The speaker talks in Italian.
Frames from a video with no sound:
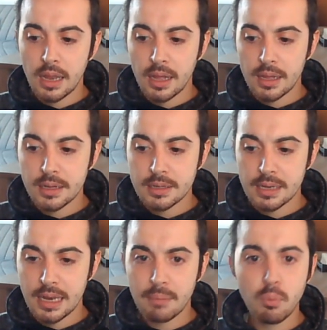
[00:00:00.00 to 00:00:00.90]
la,
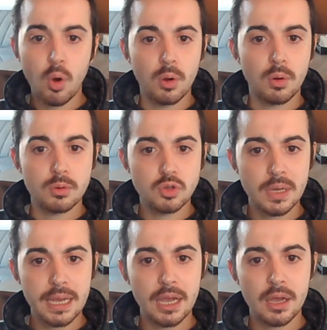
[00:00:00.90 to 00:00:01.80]
la buono,
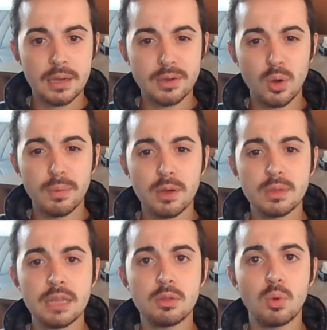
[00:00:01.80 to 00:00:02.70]
cioè come ho
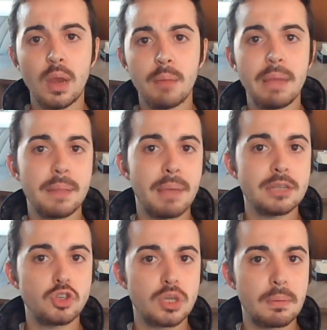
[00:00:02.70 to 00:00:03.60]
detto la Bad
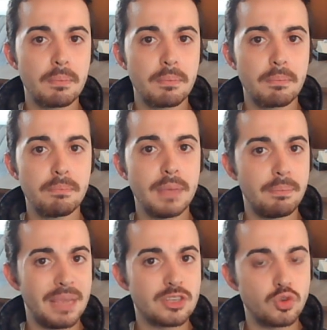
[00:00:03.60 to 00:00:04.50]
Batch mi è
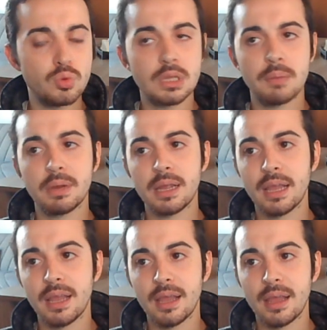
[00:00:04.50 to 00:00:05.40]
piaciuta
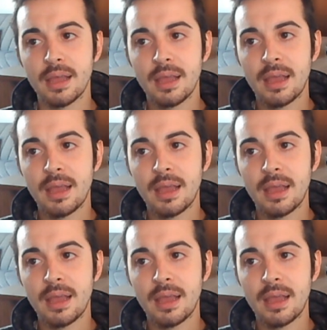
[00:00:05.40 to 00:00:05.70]
perché